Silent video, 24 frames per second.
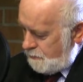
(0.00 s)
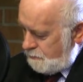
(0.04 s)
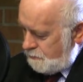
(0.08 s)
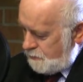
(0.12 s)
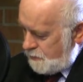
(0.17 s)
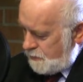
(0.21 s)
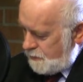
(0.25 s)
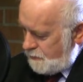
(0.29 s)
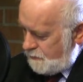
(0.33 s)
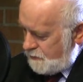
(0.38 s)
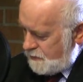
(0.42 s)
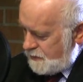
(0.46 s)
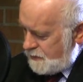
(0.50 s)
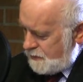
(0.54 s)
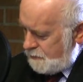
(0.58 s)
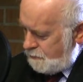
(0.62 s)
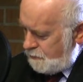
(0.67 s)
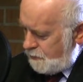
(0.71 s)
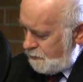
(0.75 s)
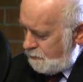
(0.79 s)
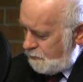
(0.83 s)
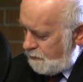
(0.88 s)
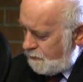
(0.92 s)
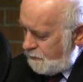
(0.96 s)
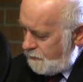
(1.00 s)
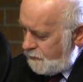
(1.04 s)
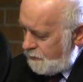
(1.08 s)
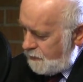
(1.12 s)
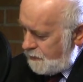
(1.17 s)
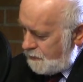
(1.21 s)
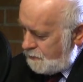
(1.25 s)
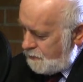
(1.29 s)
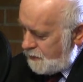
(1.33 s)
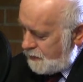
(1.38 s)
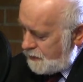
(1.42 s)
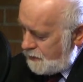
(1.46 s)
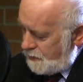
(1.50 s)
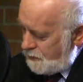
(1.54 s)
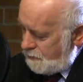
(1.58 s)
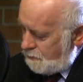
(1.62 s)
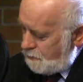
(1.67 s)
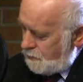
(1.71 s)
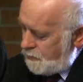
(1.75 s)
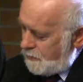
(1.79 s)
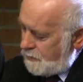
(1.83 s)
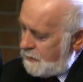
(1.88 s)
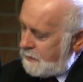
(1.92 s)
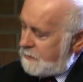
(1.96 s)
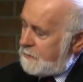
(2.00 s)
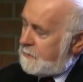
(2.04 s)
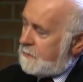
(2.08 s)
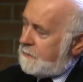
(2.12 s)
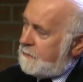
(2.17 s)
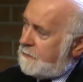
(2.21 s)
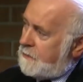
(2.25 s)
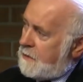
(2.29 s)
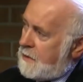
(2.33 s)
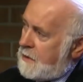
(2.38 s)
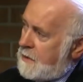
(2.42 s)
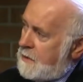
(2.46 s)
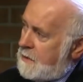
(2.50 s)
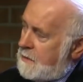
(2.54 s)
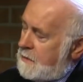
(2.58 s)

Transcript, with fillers: przede wszystkim dobrą wolę, ma ten imperatyw